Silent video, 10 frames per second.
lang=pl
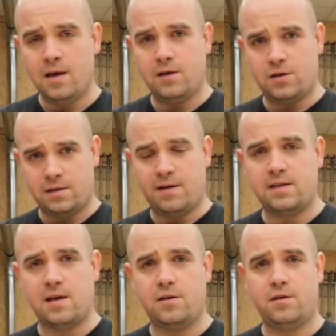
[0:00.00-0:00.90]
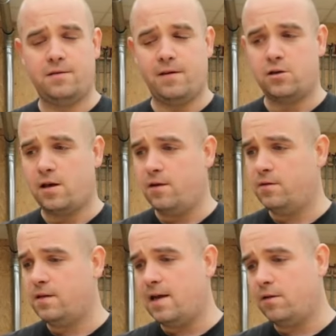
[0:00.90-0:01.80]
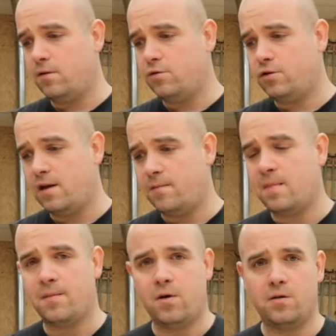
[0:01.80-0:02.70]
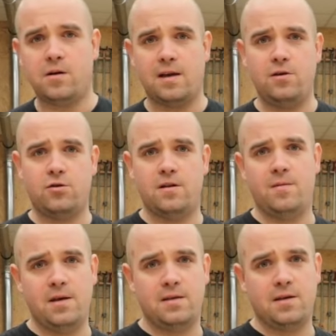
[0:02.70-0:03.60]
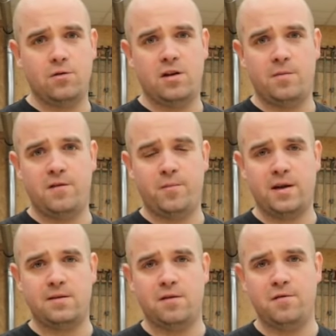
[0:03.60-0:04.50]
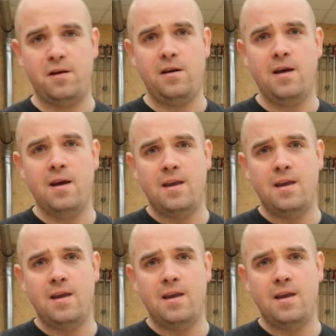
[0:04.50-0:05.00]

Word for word: jeszcze zważa zważając na to, że mam ograniczone miejsce u siebie w pracowni,